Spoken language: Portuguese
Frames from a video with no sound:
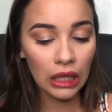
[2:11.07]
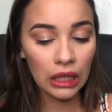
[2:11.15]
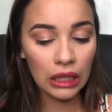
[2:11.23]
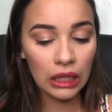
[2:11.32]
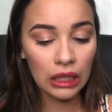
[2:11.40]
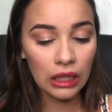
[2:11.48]

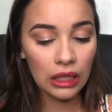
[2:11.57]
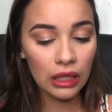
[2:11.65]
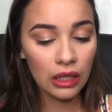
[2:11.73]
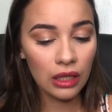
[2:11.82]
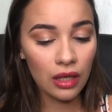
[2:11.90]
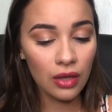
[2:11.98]

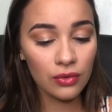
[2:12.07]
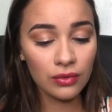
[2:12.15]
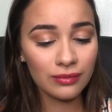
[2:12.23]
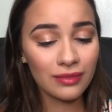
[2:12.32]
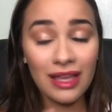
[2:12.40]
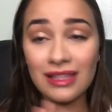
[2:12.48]
E
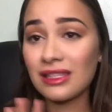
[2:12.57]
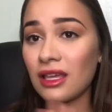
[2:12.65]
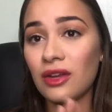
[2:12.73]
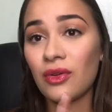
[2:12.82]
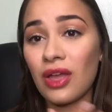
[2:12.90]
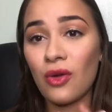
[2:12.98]
é
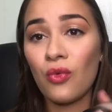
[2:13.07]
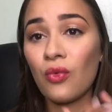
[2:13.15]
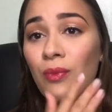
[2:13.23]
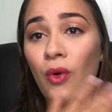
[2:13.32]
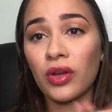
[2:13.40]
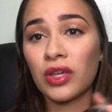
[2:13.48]
sério, é o
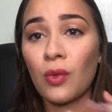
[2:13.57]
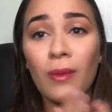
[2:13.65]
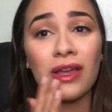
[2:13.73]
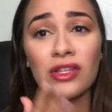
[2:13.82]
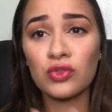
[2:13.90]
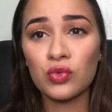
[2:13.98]
pó que eu
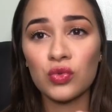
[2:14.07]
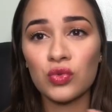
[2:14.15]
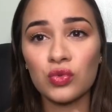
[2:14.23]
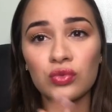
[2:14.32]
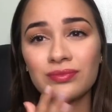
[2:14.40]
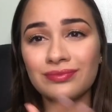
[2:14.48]
mais
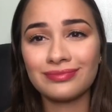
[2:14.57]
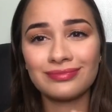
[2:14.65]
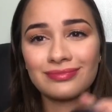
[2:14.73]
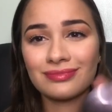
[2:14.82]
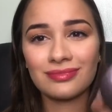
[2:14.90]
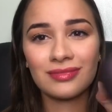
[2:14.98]
uso,
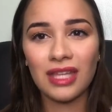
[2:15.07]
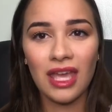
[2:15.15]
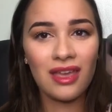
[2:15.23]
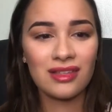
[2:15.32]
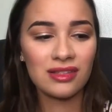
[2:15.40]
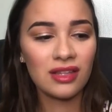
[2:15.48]
que
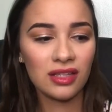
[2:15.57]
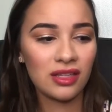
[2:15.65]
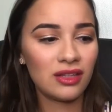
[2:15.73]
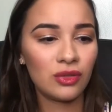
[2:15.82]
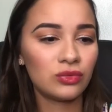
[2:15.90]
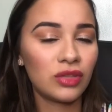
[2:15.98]
é esse
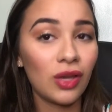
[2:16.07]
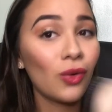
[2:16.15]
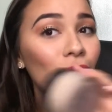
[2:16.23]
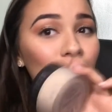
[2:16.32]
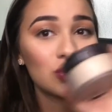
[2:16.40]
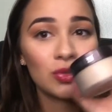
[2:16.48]
daqui, não tem
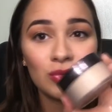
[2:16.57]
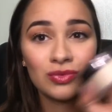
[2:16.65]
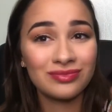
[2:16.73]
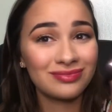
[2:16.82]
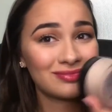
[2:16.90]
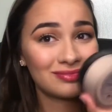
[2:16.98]
outro.
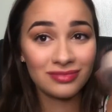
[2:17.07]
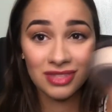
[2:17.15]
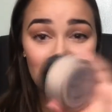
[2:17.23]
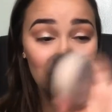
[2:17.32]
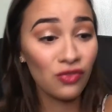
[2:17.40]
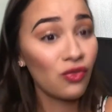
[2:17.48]

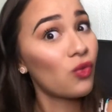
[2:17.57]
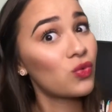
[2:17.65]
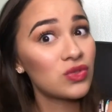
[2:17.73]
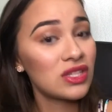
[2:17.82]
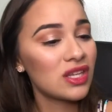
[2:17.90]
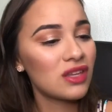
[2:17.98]
Vocês não vão
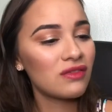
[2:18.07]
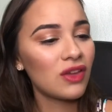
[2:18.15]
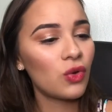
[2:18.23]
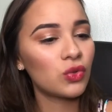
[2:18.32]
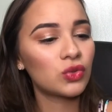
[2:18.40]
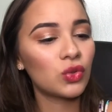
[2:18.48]
conseguir
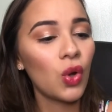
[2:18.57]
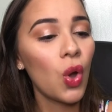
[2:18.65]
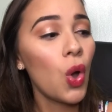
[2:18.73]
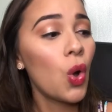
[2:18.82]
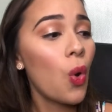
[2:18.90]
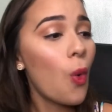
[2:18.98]
ver outro.
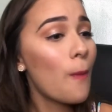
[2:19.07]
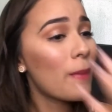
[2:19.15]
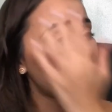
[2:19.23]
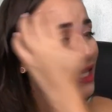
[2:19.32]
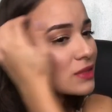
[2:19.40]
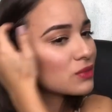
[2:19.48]
O
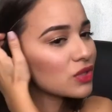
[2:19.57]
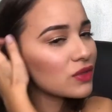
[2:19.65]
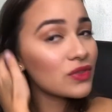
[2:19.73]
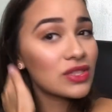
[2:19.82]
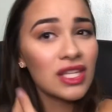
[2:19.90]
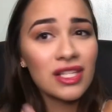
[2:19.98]
máximo que
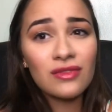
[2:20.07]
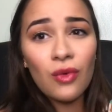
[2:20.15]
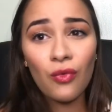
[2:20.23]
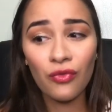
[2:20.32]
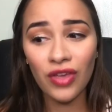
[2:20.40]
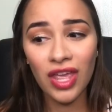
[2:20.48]
vocês
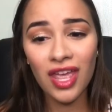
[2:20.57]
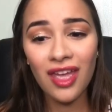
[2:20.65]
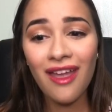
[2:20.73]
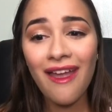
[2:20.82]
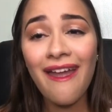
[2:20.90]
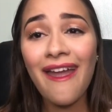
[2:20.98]
vão
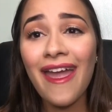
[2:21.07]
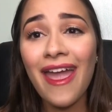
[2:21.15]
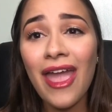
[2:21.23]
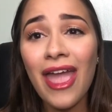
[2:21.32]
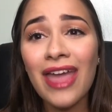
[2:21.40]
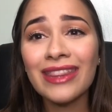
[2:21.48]
ver
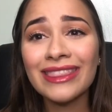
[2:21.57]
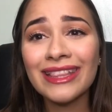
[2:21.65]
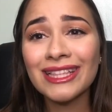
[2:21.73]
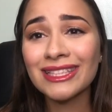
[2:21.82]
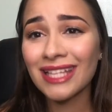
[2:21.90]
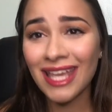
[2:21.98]
é
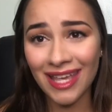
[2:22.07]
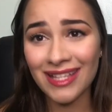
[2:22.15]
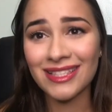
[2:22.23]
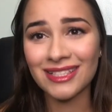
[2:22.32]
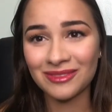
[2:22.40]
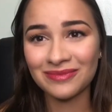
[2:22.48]

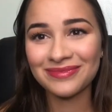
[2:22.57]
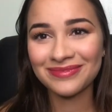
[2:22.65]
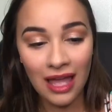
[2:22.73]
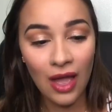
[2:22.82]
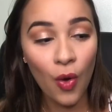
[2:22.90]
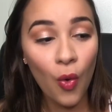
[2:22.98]
esse.
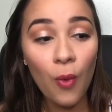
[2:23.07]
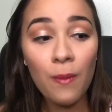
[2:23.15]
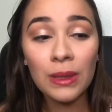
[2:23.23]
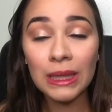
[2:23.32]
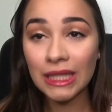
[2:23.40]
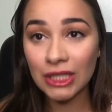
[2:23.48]
O
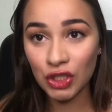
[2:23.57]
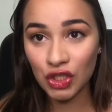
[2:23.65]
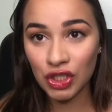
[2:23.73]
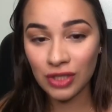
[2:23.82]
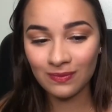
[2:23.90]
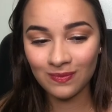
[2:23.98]

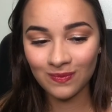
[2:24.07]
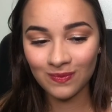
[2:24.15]
blush